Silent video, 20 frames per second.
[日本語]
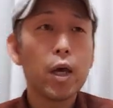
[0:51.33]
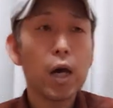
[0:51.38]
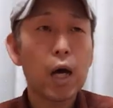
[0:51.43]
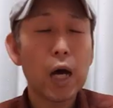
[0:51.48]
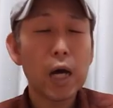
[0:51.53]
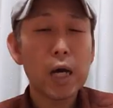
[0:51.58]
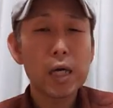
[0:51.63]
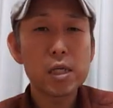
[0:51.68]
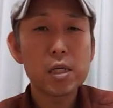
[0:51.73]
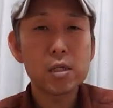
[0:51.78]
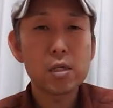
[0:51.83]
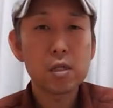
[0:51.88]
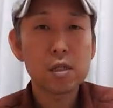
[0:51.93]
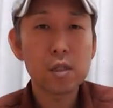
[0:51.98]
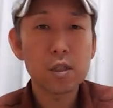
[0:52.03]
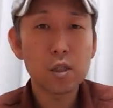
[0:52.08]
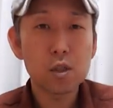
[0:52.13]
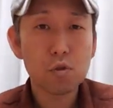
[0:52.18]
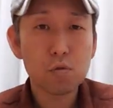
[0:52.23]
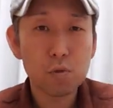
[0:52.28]
配
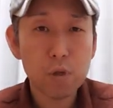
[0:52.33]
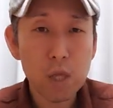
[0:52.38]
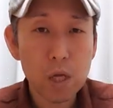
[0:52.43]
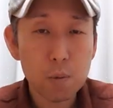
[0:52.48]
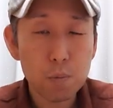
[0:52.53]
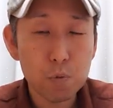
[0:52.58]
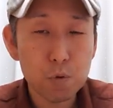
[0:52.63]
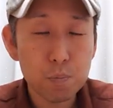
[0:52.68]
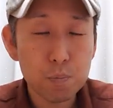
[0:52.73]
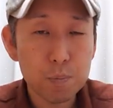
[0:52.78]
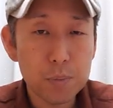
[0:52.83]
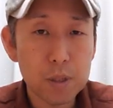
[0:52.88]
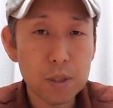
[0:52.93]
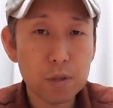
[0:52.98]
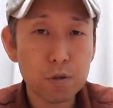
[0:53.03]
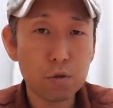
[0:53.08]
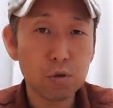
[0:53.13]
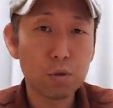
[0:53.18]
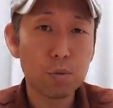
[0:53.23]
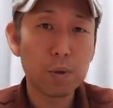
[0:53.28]
信っていうね
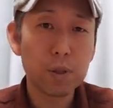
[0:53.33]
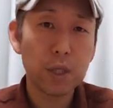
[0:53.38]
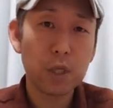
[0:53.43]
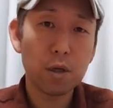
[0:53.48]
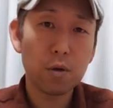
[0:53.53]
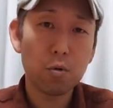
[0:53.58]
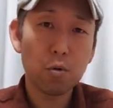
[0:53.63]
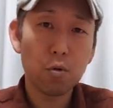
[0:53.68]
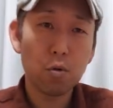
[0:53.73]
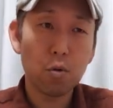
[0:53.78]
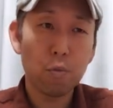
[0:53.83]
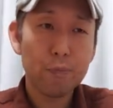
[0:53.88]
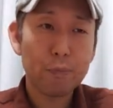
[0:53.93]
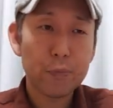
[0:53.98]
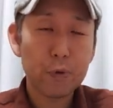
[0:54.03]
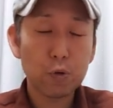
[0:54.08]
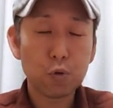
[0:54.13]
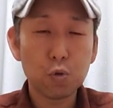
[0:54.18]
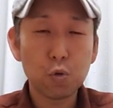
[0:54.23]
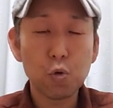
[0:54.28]
MP するみたいなこう
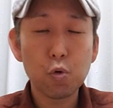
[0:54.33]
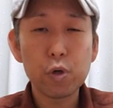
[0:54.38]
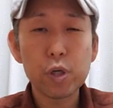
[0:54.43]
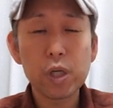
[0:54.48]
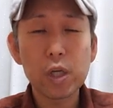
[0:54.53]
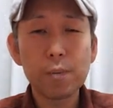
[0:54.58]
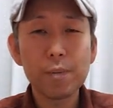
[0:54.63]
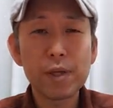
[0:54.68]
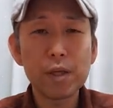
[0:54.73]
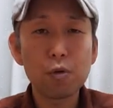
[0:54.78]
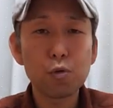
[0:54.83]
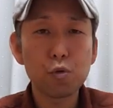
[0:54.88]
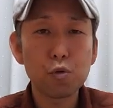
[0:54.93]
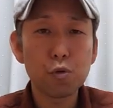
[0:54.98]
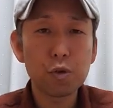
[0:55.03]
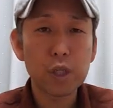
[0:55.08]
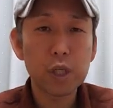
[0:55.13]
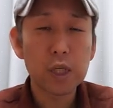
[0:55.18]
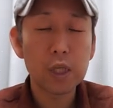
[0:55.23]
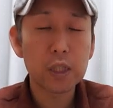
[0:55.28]
ストリーミングと
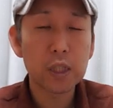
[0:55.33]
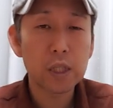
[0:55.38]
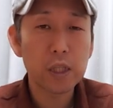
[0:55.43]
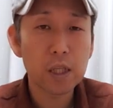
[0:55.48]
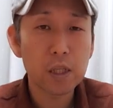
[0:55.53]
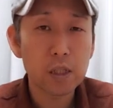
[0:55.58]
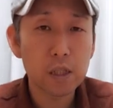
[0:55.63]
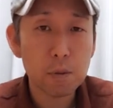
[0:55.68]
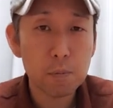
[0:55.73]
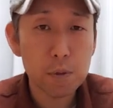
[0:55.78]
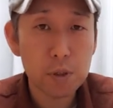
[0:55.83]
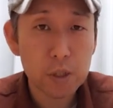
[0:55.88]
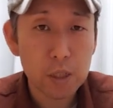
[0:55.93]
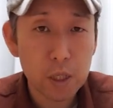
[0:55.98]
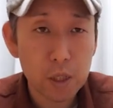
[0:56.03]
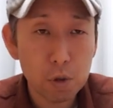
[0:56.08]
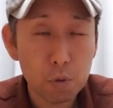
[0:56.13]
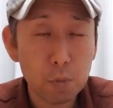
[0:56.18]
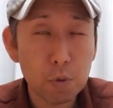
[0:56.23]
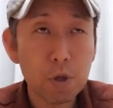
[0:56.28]
いう聞き方になってきました
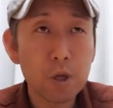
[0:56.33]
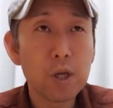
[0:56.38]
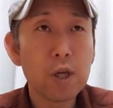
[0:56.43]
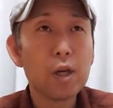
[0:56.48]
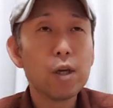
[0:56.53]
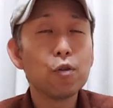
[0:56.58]
けれども